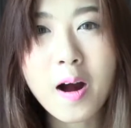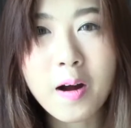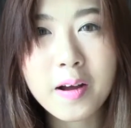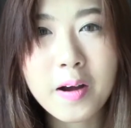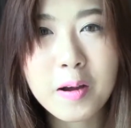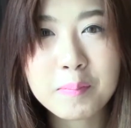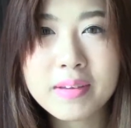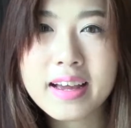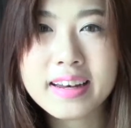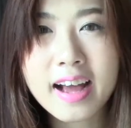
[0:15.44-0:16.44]
ออยออย
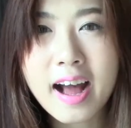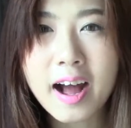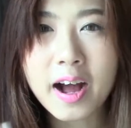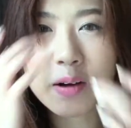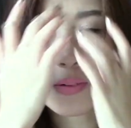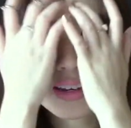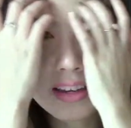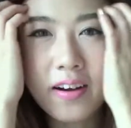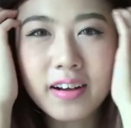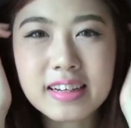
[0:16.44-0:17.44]
เปียนนะคะ วัน
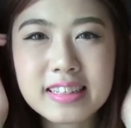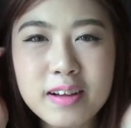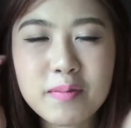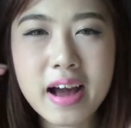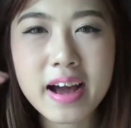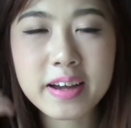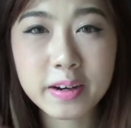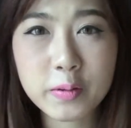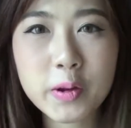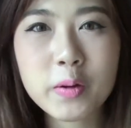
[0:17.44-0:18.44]
นี้ออยก็จะมา
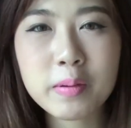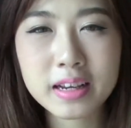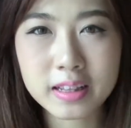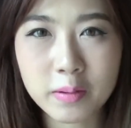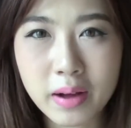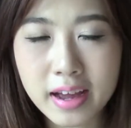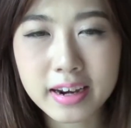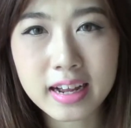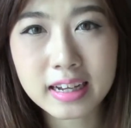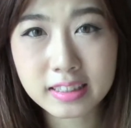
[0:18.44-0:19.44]
รีวิวผลิตภัณ
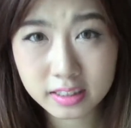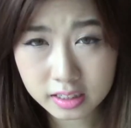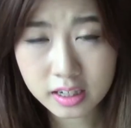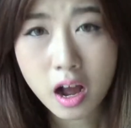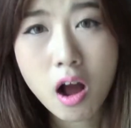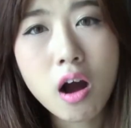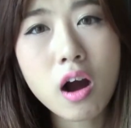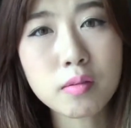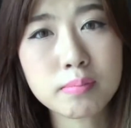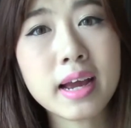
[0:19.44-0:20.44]
ฑ์นะคะ ซึ่งอ
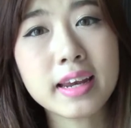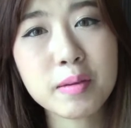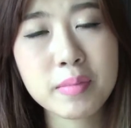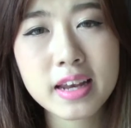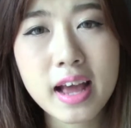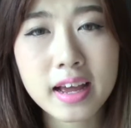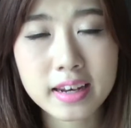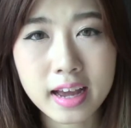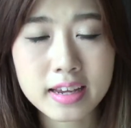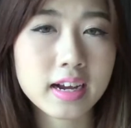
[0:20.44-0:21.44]
อกใหม่ได้ไม่นาน
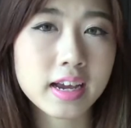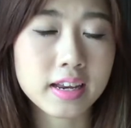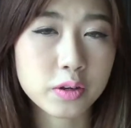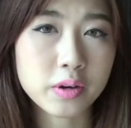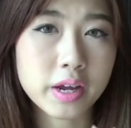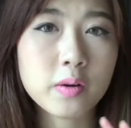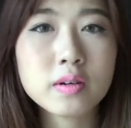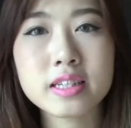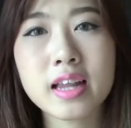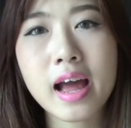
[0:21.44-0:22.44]
นะ ยังเห็นอยู่ในโฆ
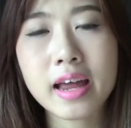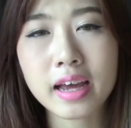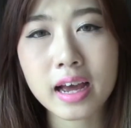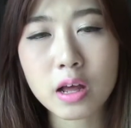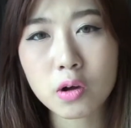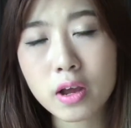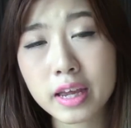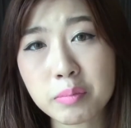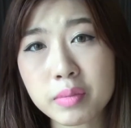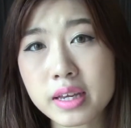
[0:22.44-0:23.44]
ษณานะคะ แล้วก็
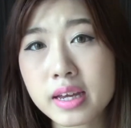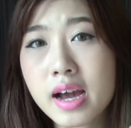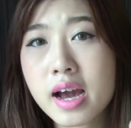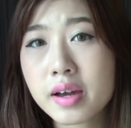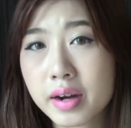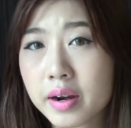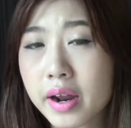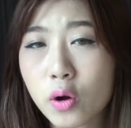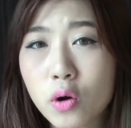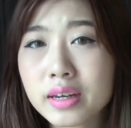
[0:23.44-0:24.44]
เห็นมีห
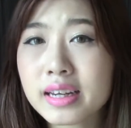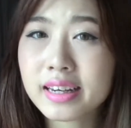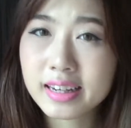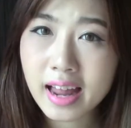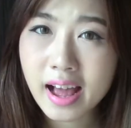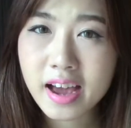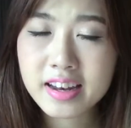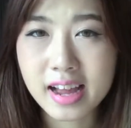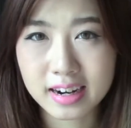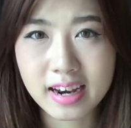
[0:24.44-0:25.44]
ลายๆคนกลิ๊กกลาด
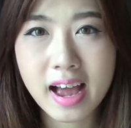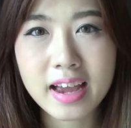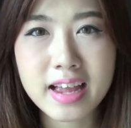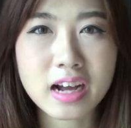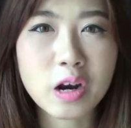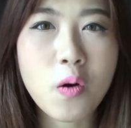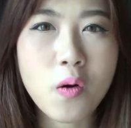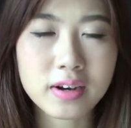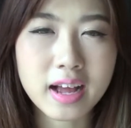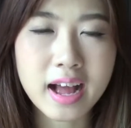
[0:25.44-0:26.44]
อยากได้อยากลอง
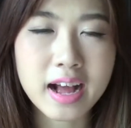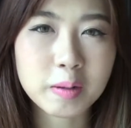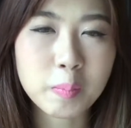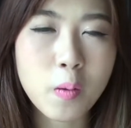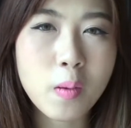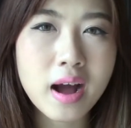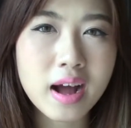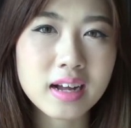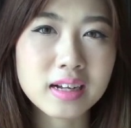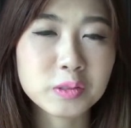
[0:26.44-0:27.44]
นะคะ เพราะว่า
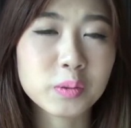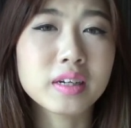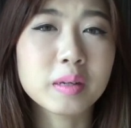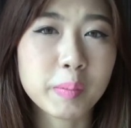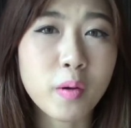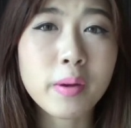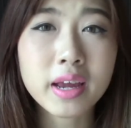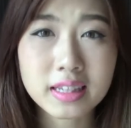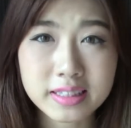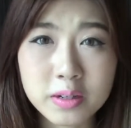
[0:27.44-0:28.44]
ส่วนหนึ่งเป็นเพราะแพค
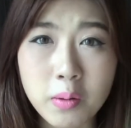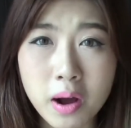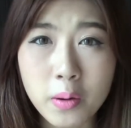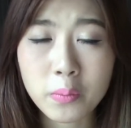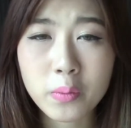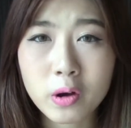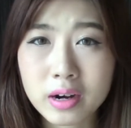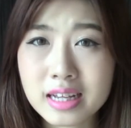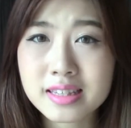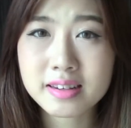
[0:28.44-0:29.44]
เกจจิ้งของเขาด้วยค่อน
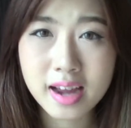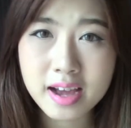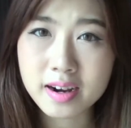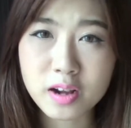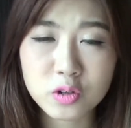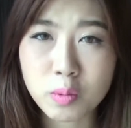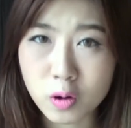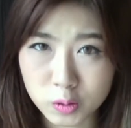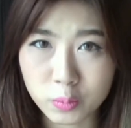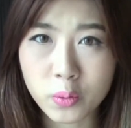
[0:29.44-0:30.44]
ข้างจะน่ารักอยู่พอ
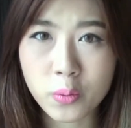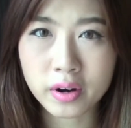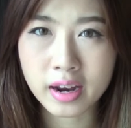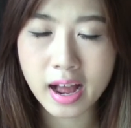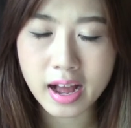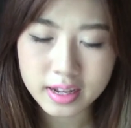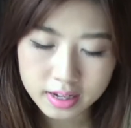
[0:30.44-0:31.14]
สมควรนะคะ